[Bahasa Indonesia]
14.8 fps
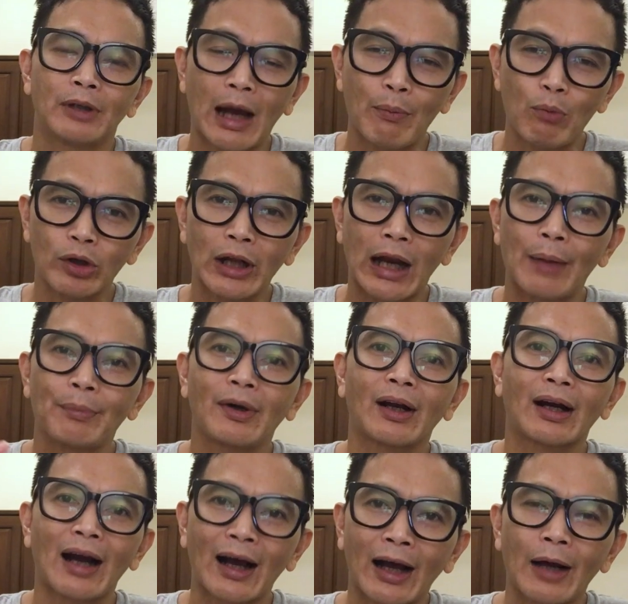Bergabung dalam
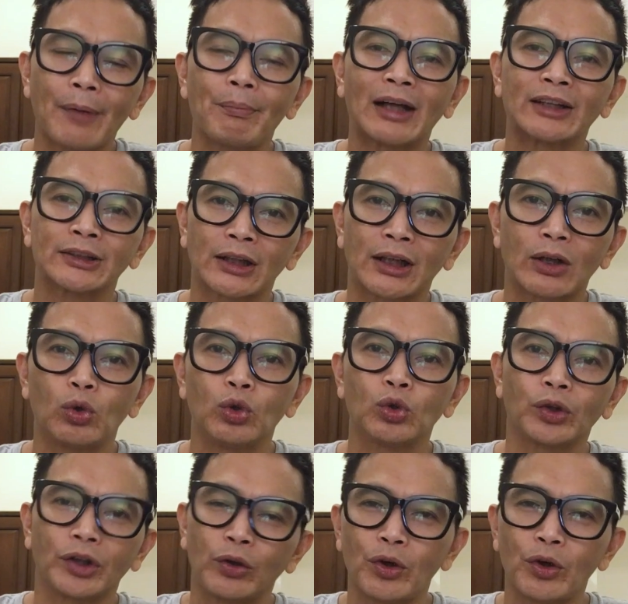gerakan masker untuk